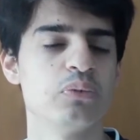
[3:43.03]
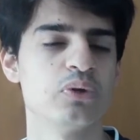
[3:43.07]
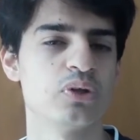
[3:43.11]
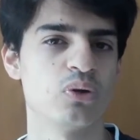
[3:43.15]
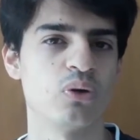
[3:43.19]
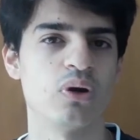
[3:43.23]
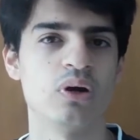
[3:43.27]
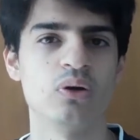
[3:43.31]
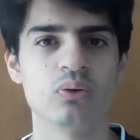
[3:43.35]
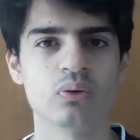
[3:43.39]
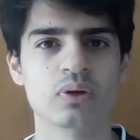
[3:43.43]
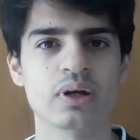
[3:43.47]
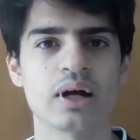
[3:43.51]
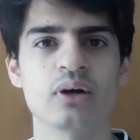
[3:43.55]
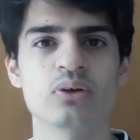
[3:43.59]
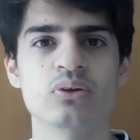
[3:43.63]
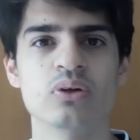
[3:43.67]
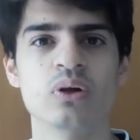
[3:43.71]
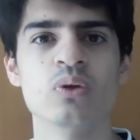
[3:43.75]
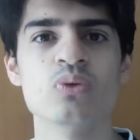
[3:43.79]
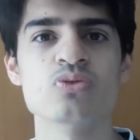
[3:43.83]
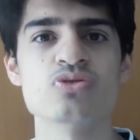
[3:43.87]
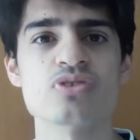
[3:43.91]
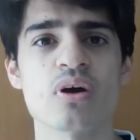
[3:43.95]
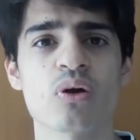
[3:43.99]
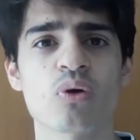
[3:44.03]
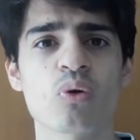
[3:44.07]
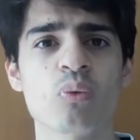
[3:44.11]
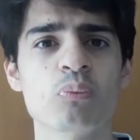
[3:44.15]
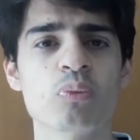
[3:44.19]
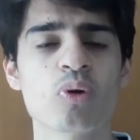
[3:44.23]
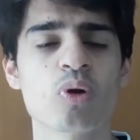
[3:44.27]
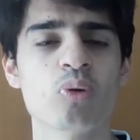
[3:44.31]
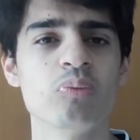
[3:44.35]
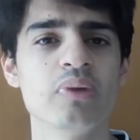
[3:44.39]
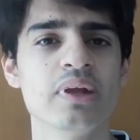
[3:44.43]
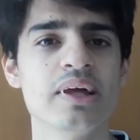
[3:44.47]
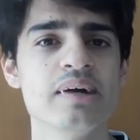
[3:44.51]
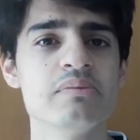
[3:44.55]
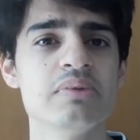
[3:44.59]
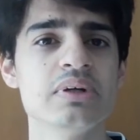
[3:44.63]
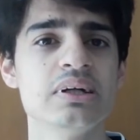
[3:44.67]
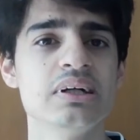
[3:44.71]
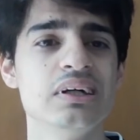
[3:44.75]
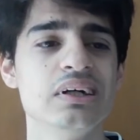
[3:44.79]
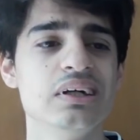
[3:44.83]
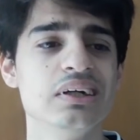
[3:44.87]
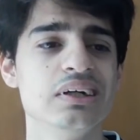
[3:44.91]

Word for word: Porque o, o carro do Alonso estava com problema.